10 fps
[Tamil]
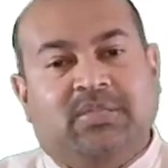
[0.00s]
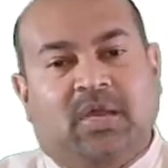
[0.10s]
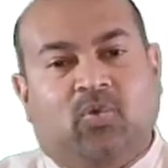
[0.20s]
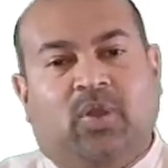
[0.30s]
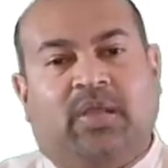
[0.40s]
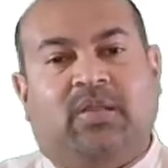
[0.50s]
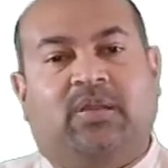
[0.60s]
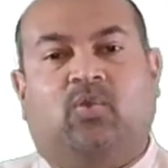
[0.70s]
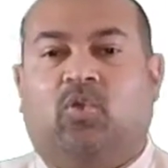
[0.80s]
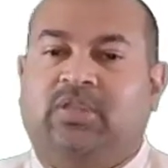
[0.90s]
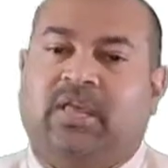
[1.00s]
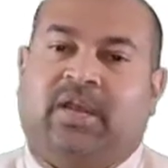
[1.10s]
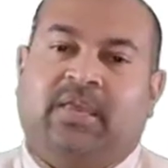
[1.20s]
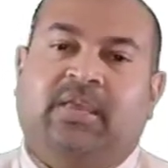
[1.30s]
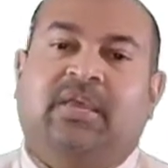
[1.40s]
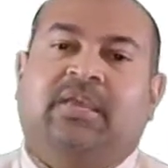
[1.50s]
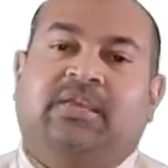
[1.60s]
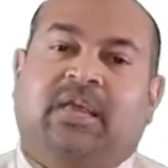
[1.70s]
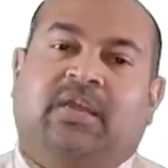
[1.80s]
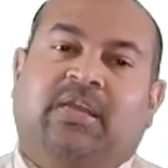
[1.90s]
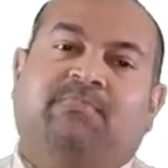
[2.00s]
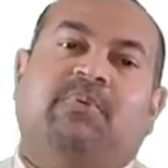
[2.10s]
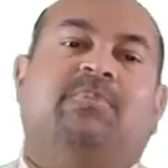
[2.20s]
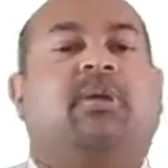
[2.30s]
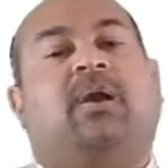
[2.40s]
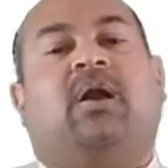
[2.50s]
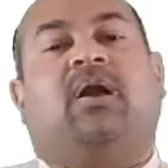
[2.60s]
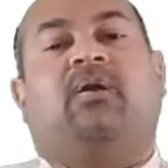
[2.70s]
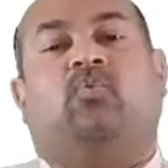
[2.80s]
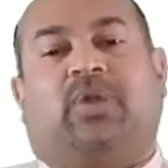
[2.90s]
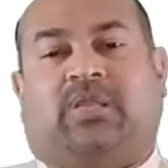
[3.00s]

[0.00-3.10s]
பென்ஸ்டாக் குலைகளின் கொள்திறனை இரட்டிப்பு மடங்காக